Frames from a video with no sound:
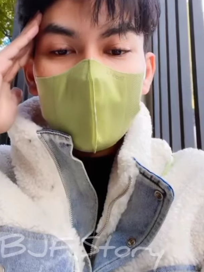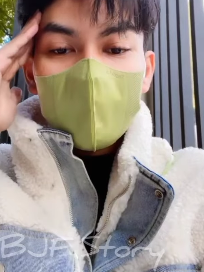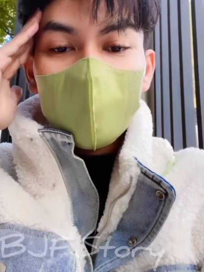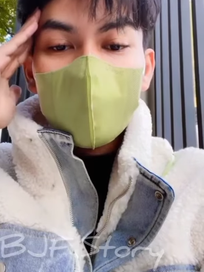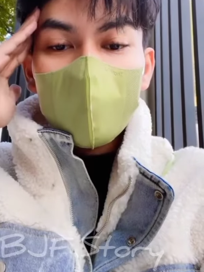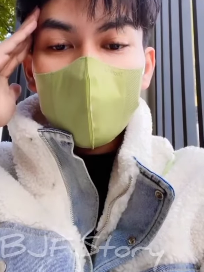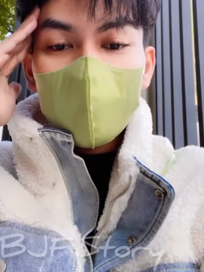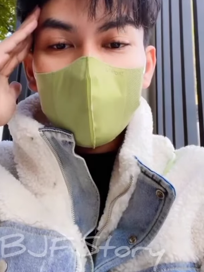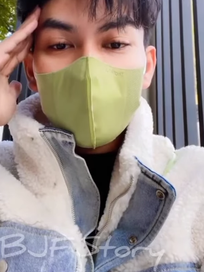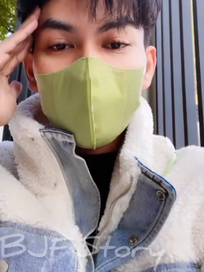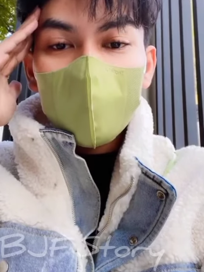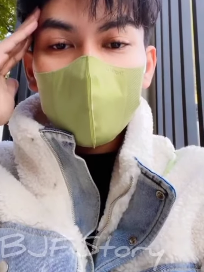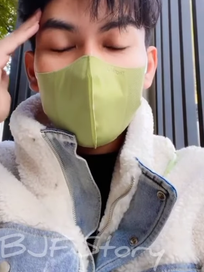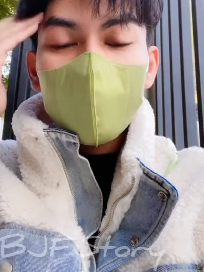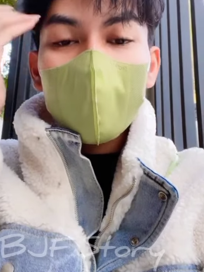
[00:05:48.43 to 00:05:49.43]
sebenarnya
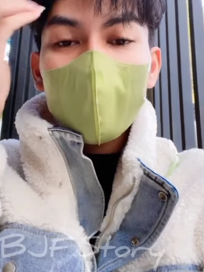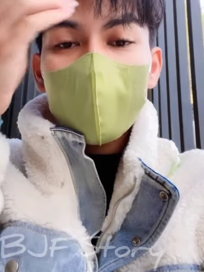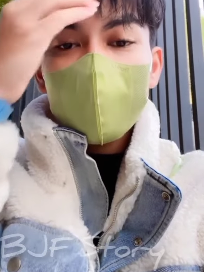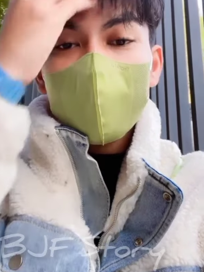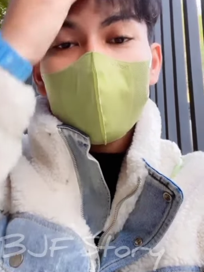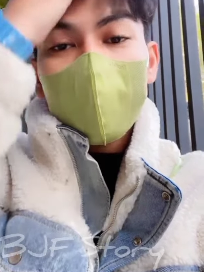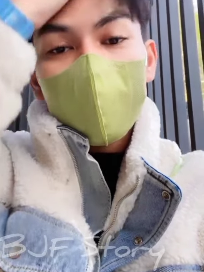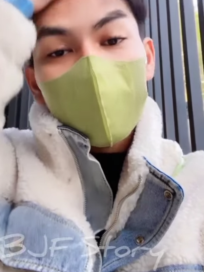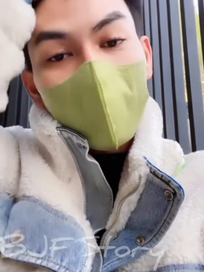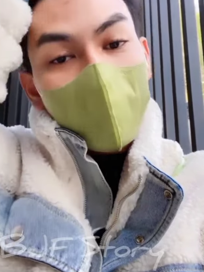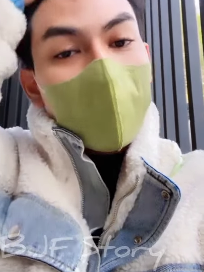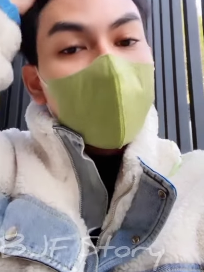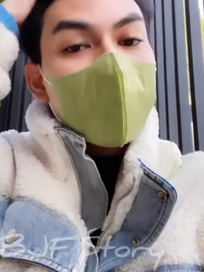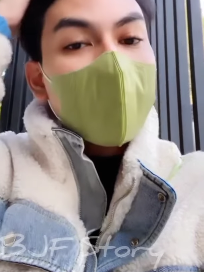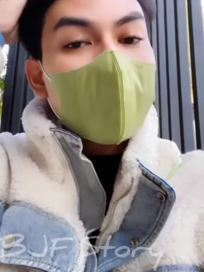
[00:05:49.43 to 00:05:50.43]
aku teh bawa jaket
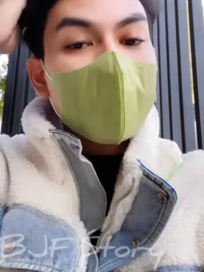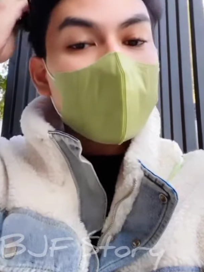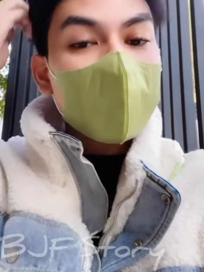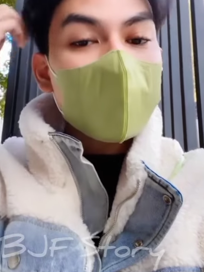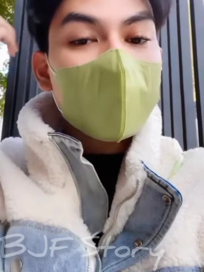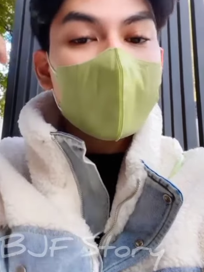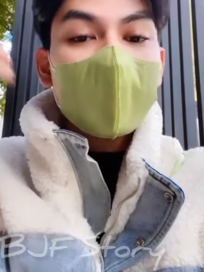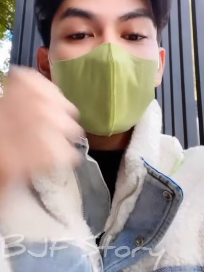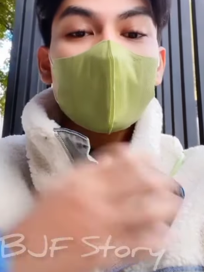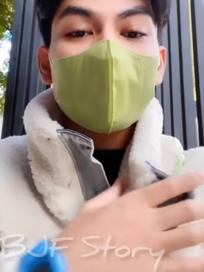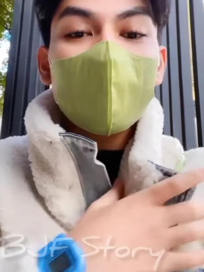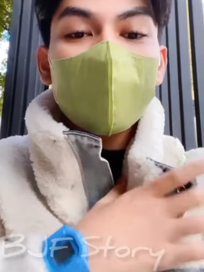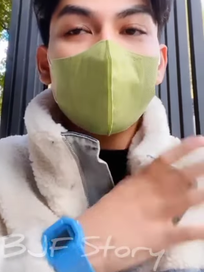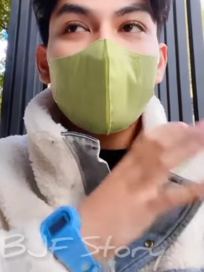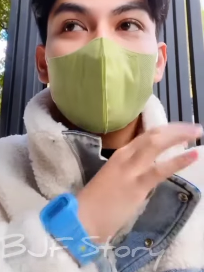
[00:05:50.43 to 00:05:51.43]
banyak banget
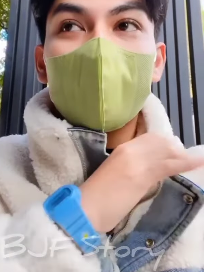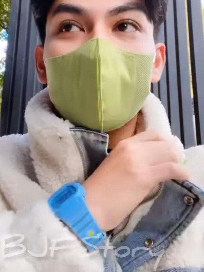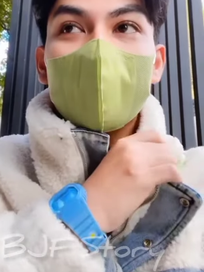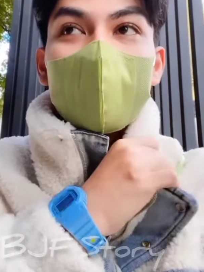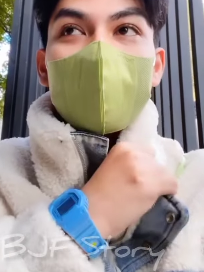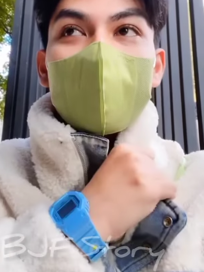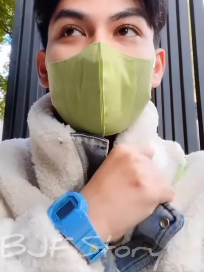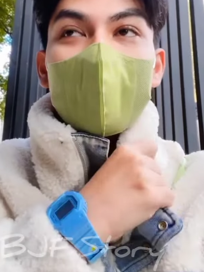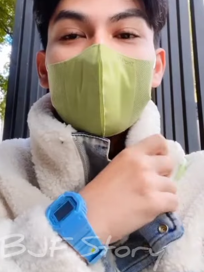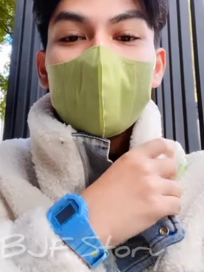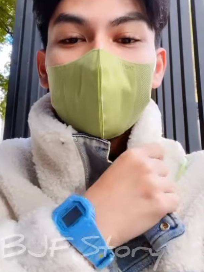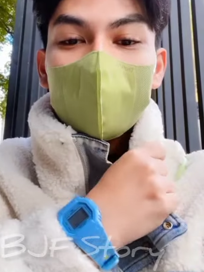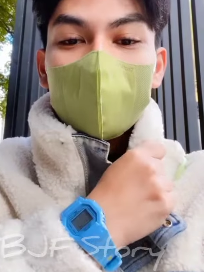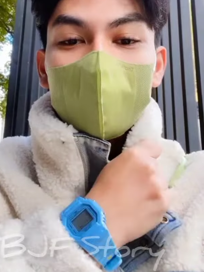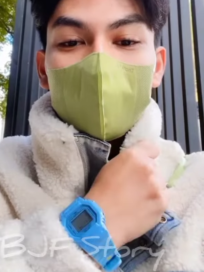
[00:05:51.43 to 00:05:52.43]
tapi yang ngerasa
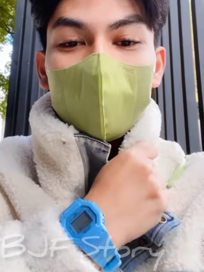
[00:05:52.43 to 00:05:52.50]
anget